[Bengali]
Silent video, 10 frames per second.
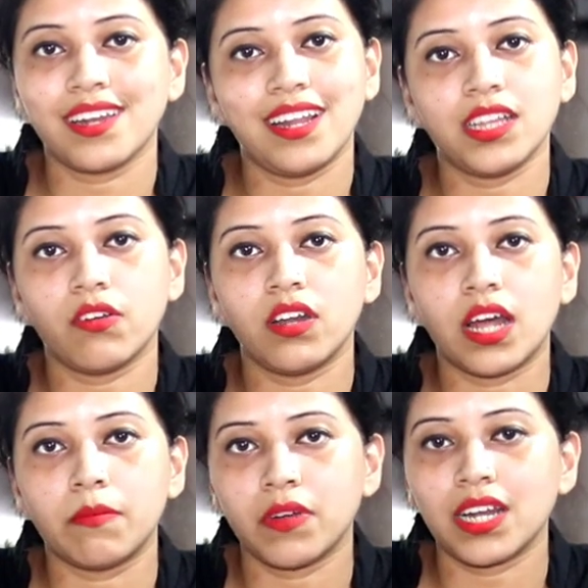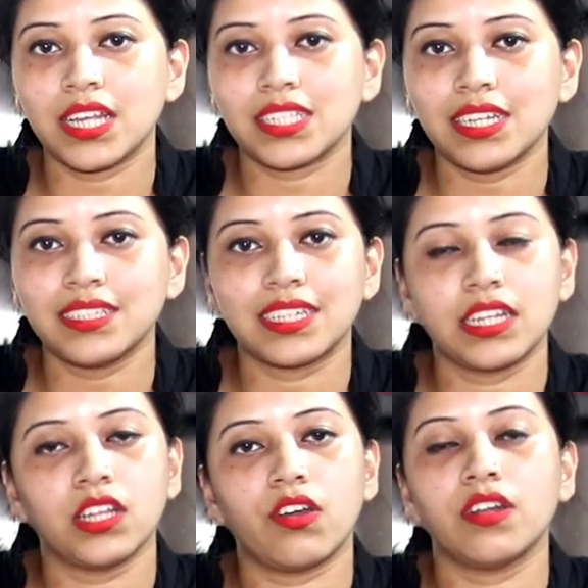স্ক্রিনে দেওয়ার নাম্বার আছে
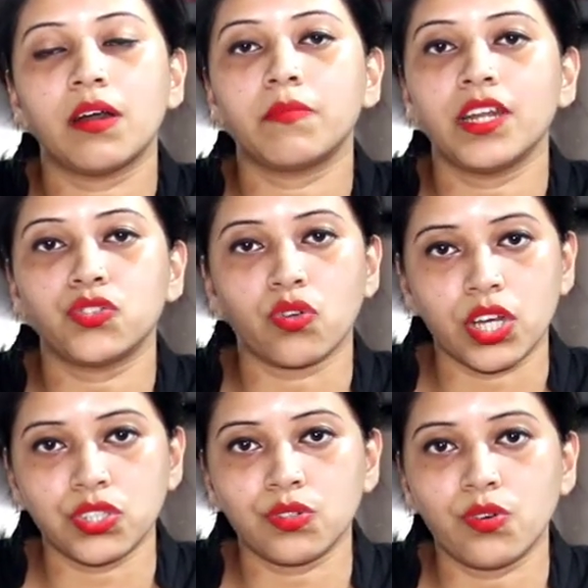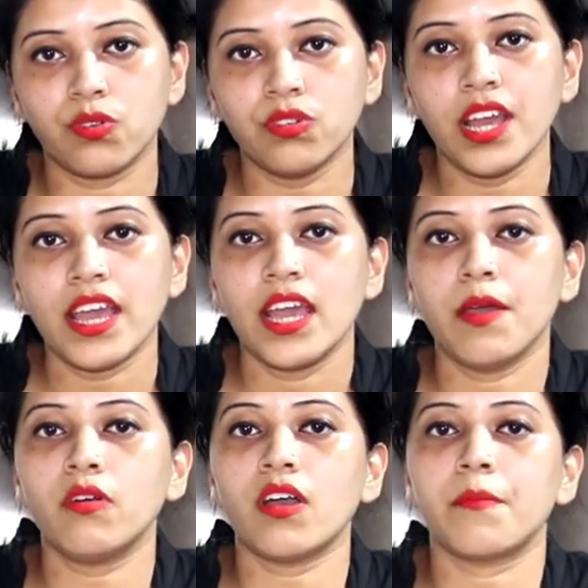স্ক্রিনে দেওয়ার নাম্বারে যোগাযোগ করুন
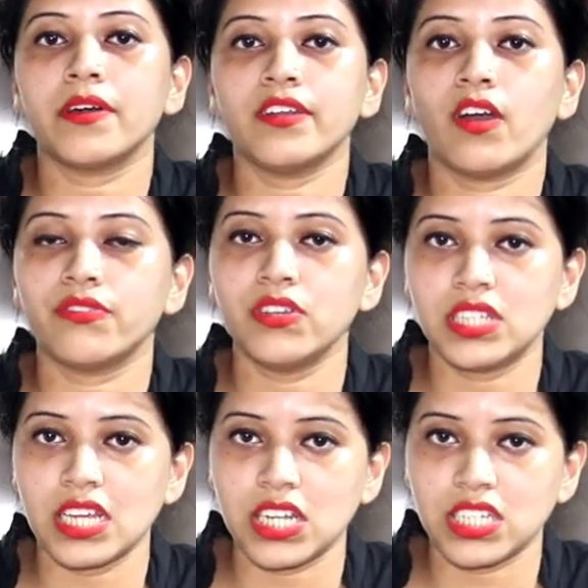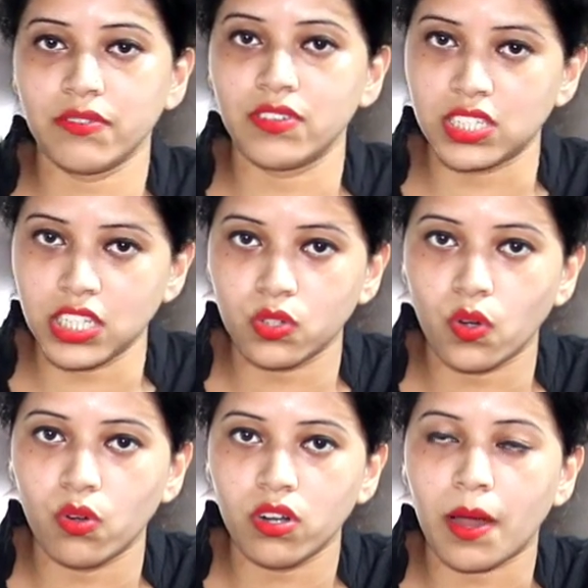এবং আমাদের অফিসে এসে ভিজিট
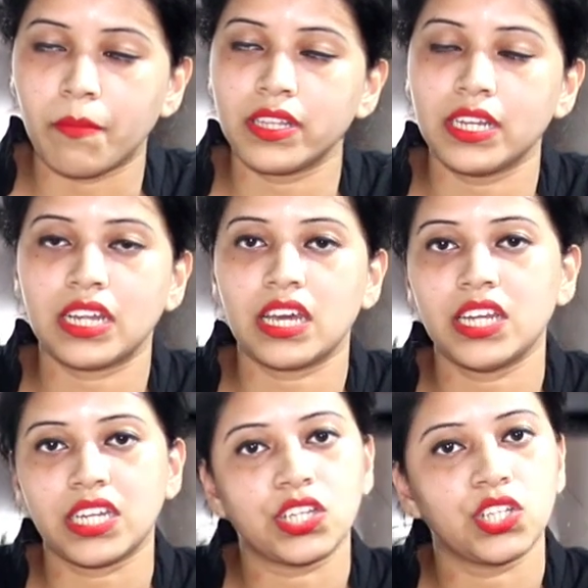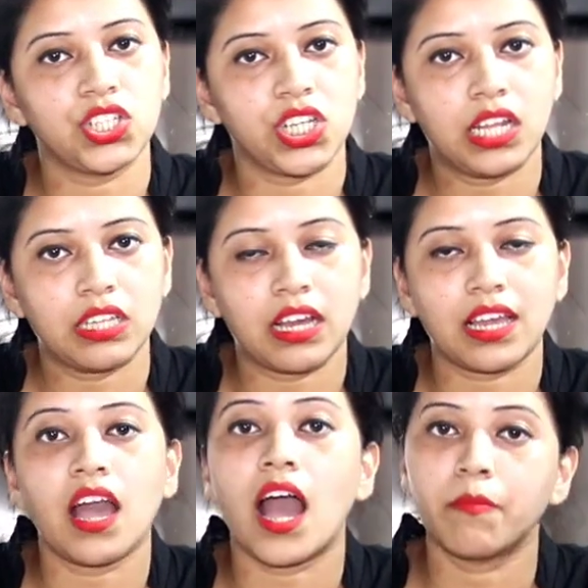করুন আমাদের এখানে টেকনিশিয়ান
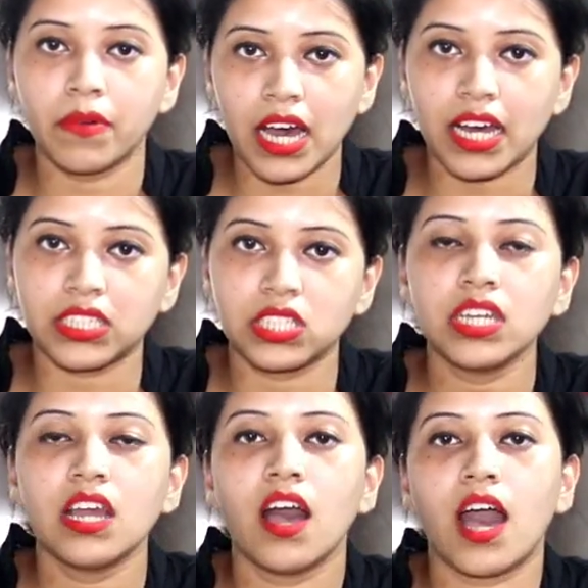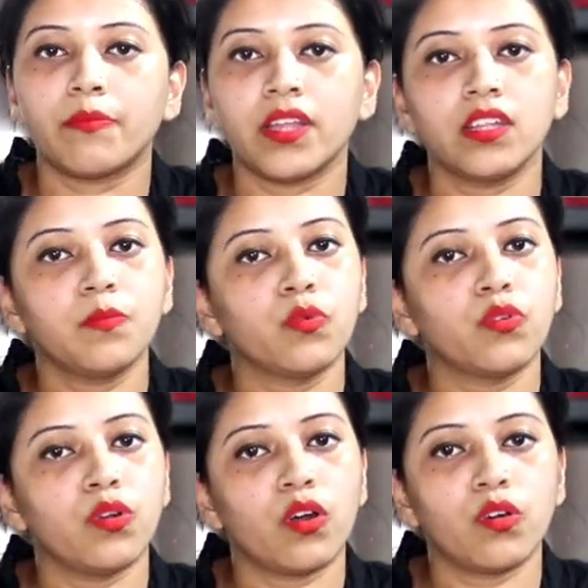থাকে আমরা আছি আপনাদের
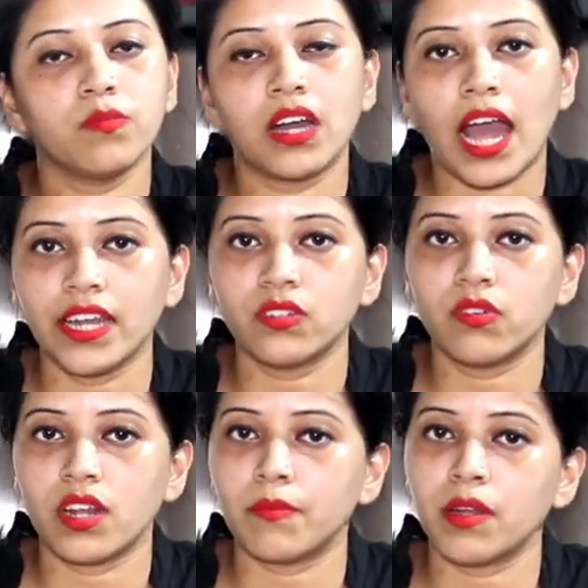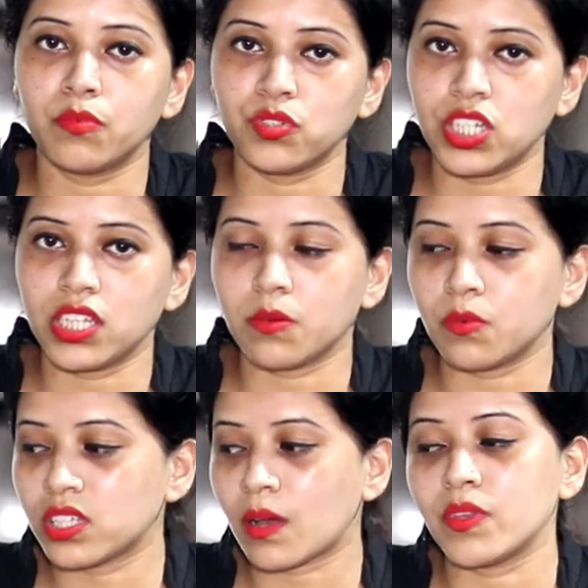পুরো রকম গাইড করে আমরা বুঝিয়ে
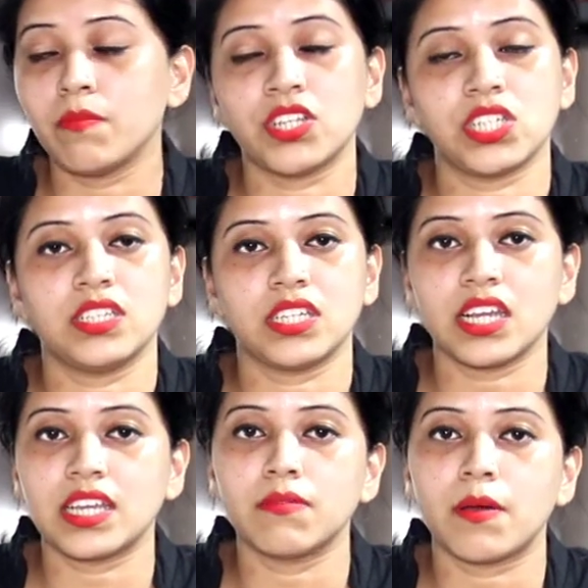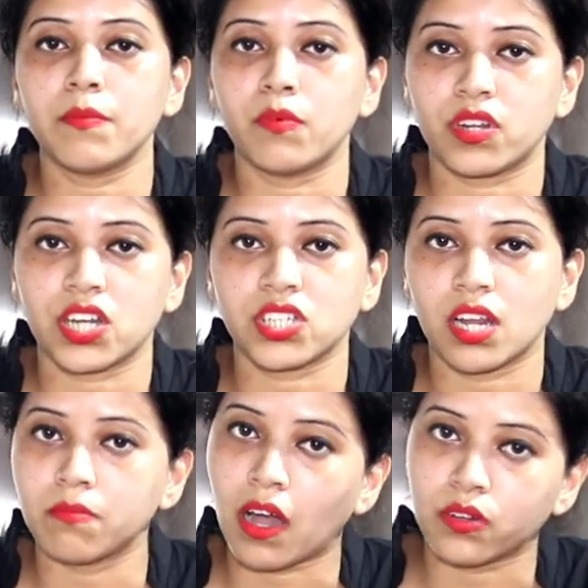দেবো যে আপনি মেশিন থেকে কিভাবে
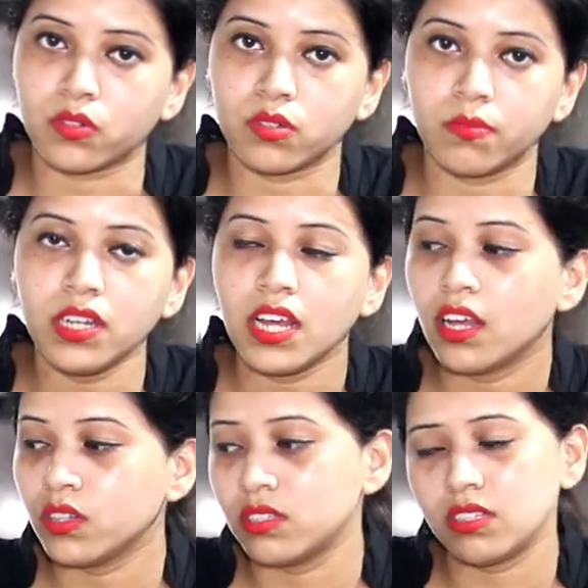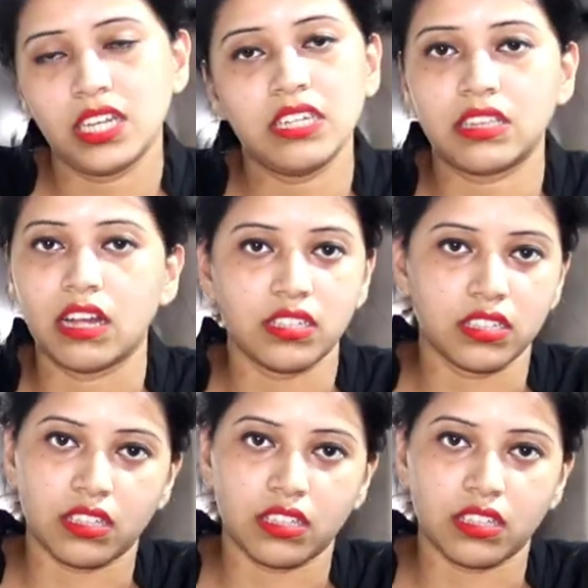প্রোডাকশান বার করবেন ইত্যাদি